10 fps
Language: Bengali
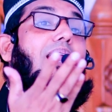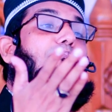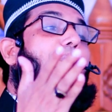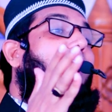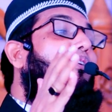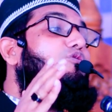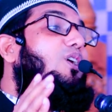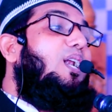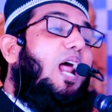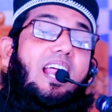তার
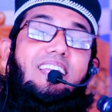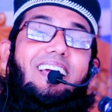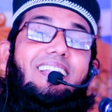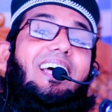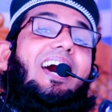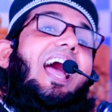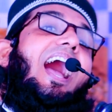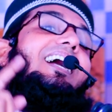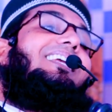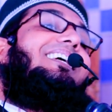বালোটা না নিয়ে তার
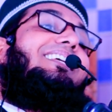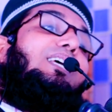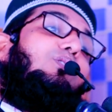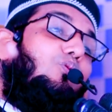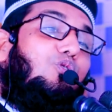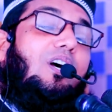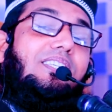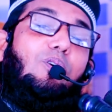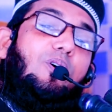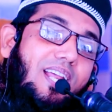আগে কি দোষ
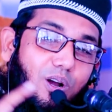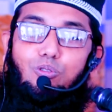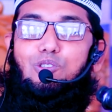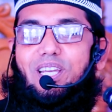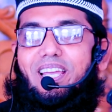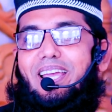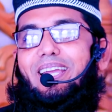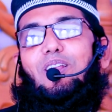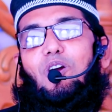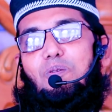আছে ওইটা খুঁজে
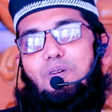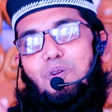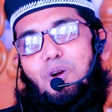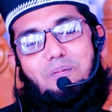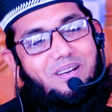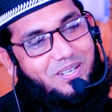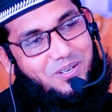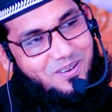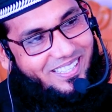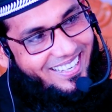এরকমের লোক আমাদের
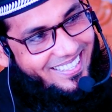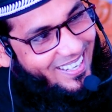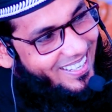সমাজে আছে